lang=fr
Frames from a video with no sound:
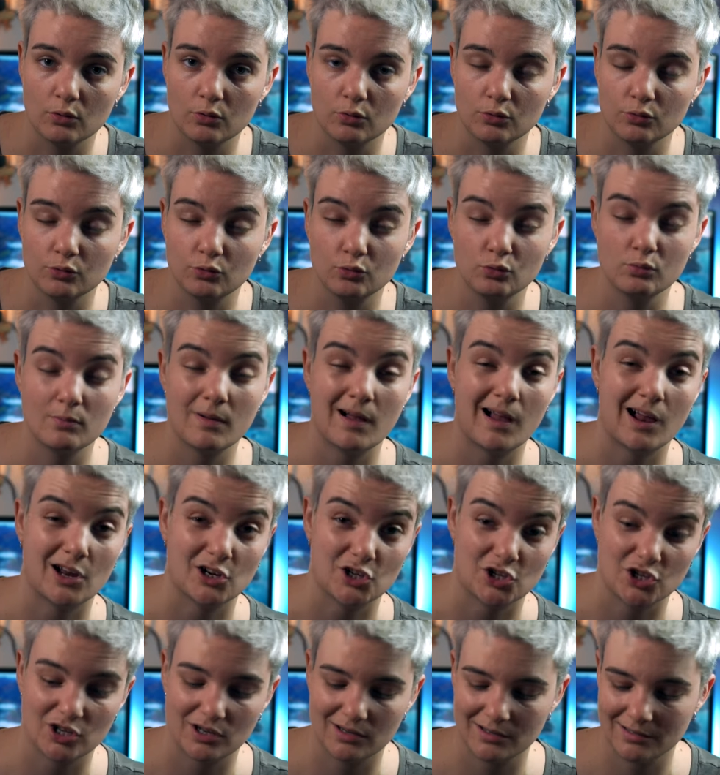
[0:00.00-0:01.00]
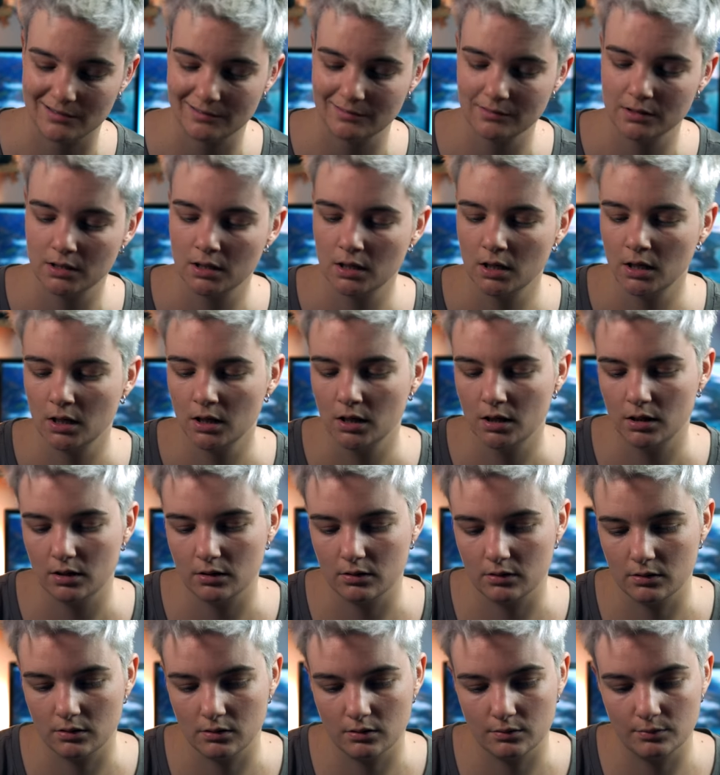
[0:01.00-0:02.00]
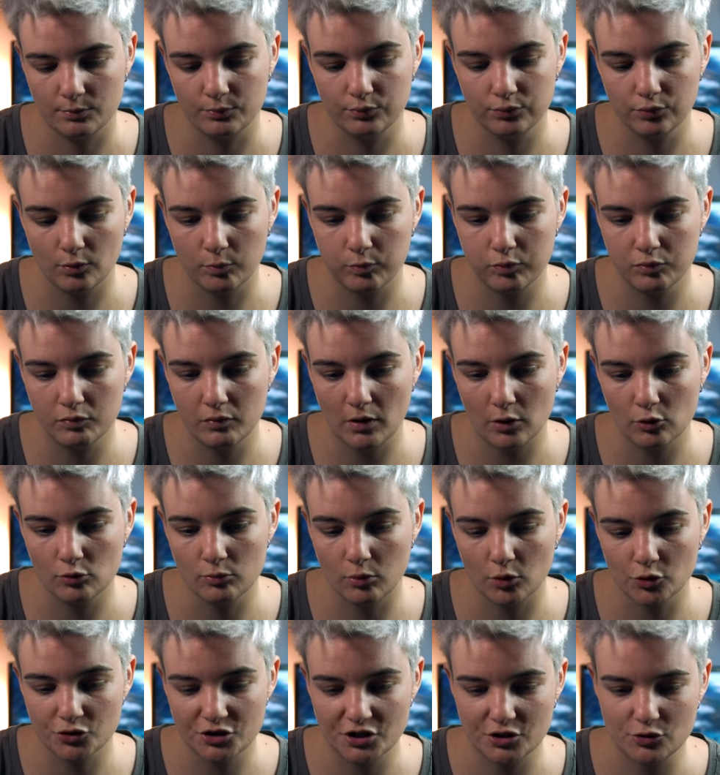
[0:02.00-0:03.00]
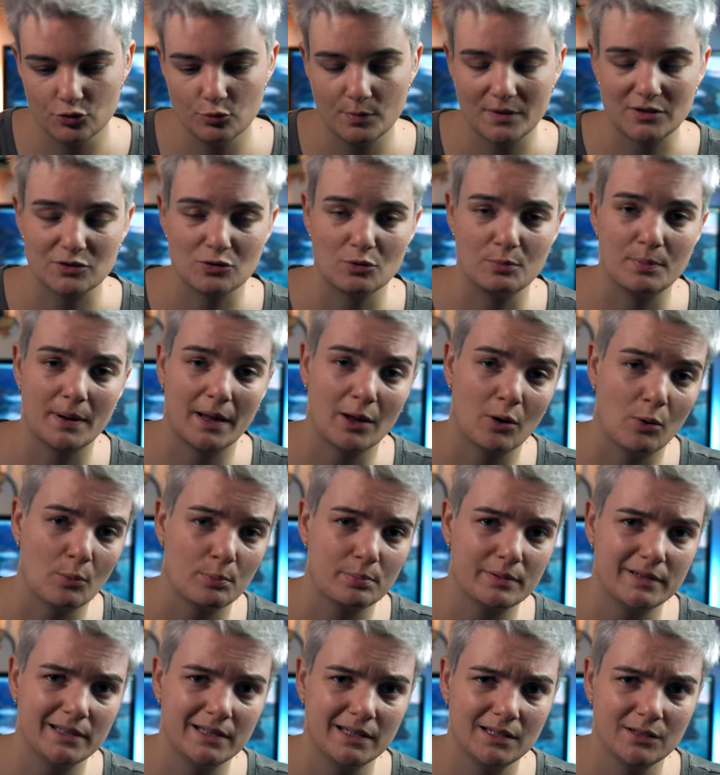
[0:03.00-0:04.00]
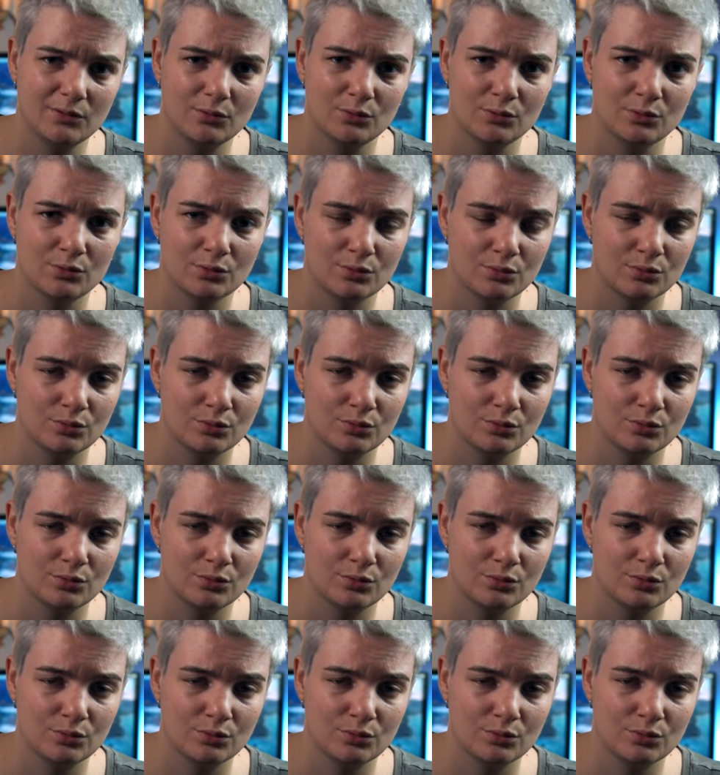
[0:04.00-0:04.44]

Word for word: le Zoom H1 euh, pour pouvoir le brancher dessus, parce que le préampli du,